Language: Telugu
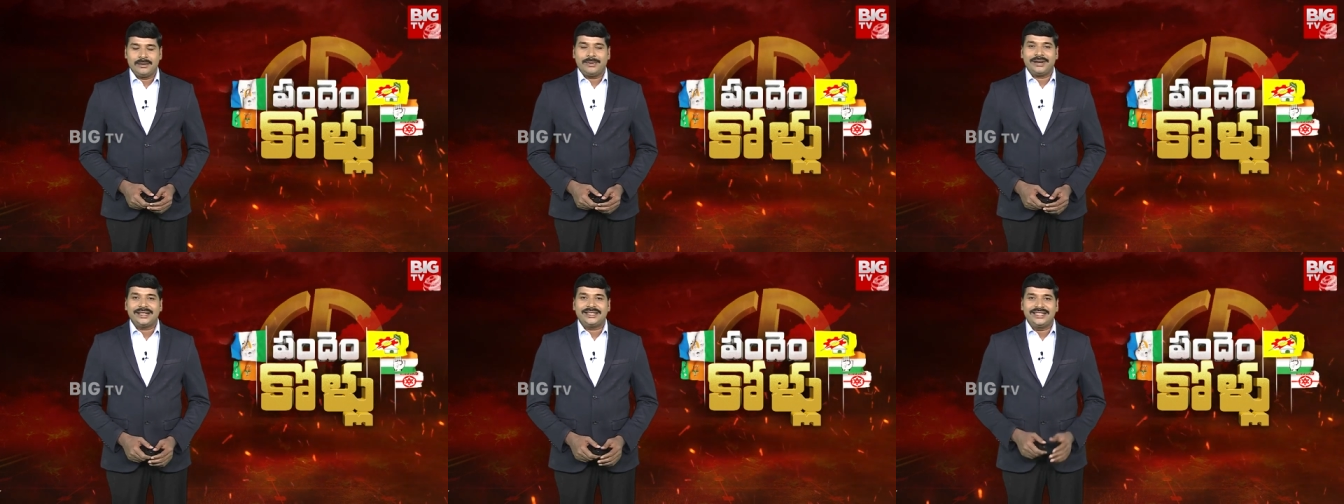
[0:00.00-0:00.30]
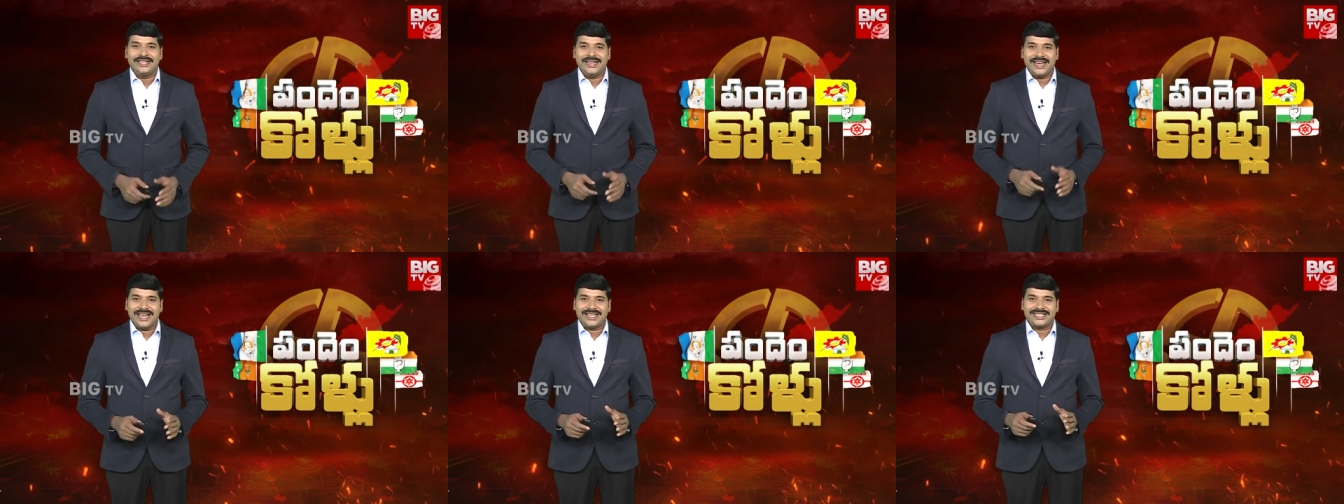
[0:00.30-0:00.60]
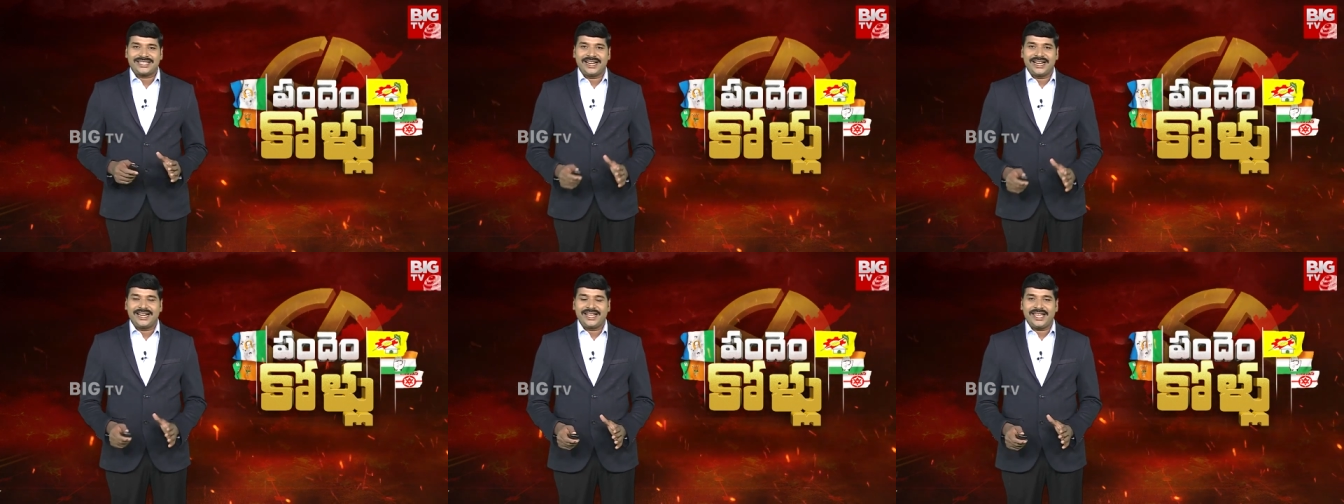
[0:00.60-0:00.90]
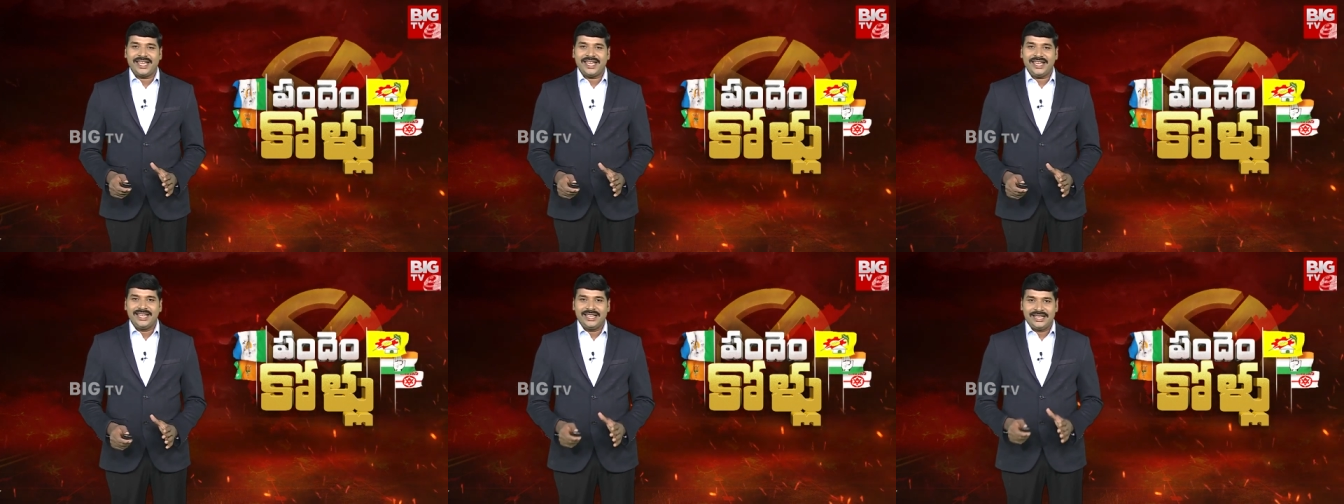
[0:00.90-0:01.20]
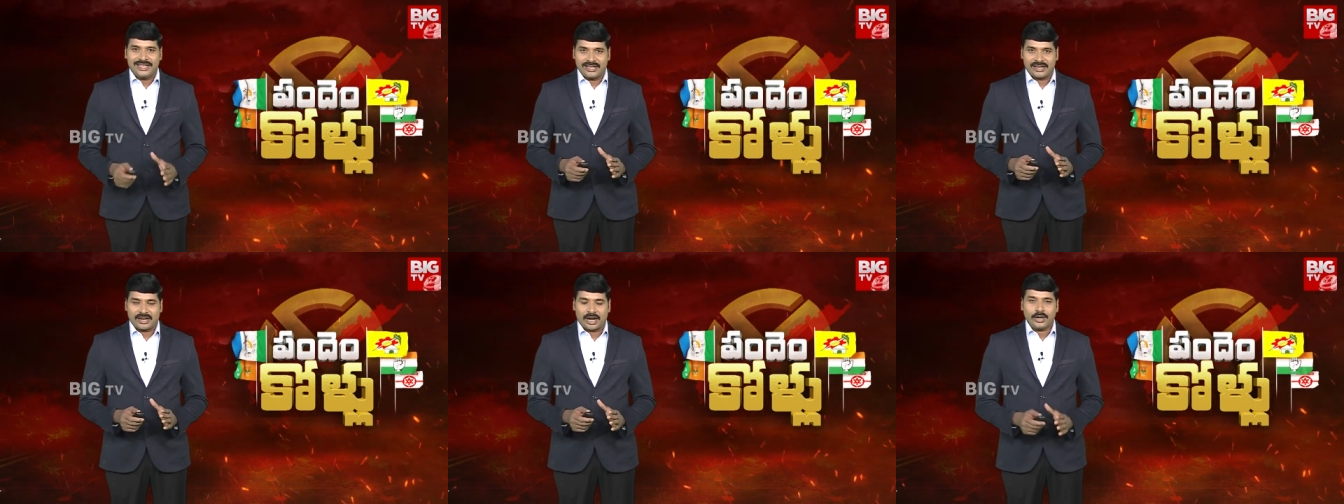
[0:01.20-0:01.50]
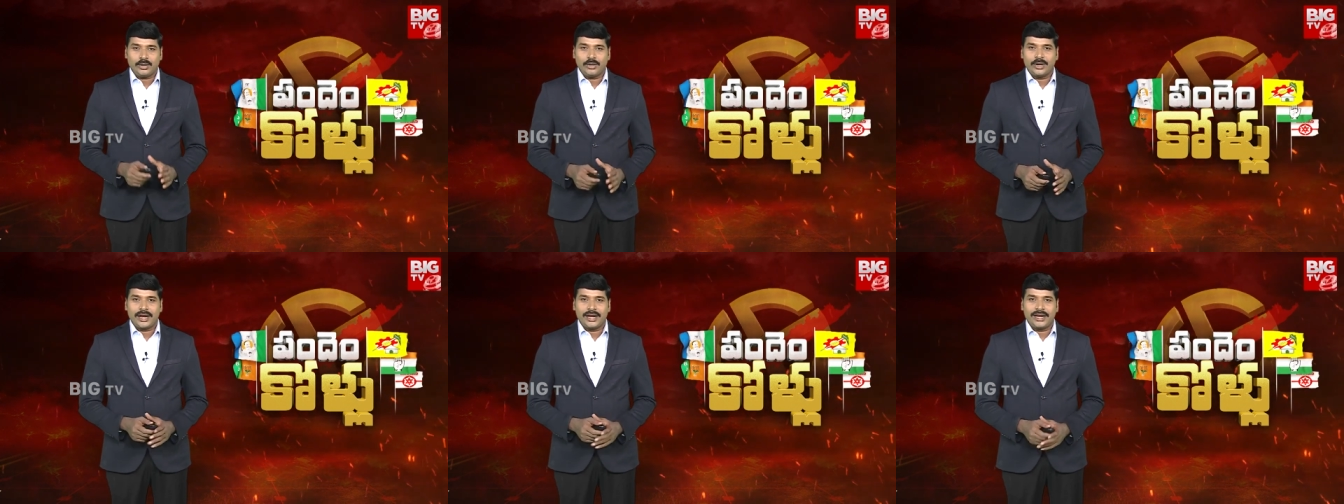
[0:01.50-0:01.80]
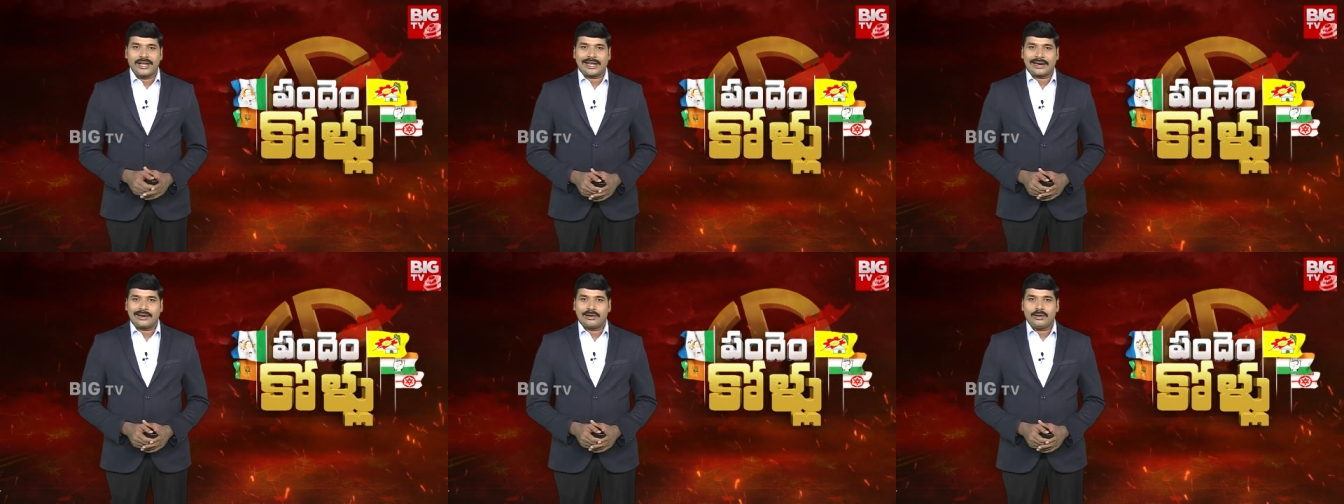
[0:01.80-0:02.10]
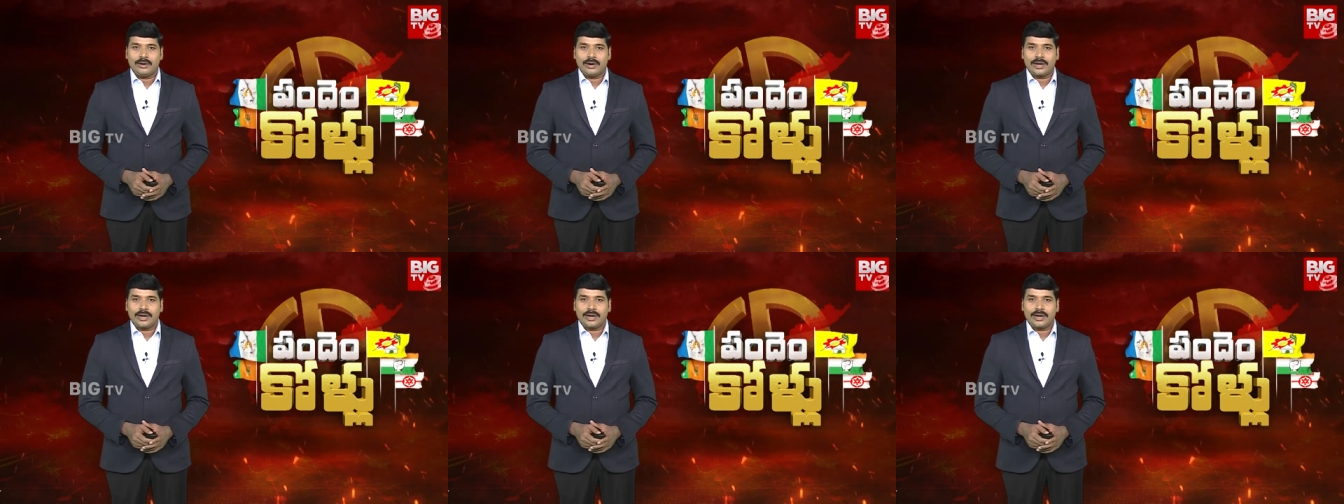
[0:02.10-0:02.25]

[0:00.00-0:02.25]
మరి దినేష్ రెడ్డికి రానున్న ఎన్నికల్లో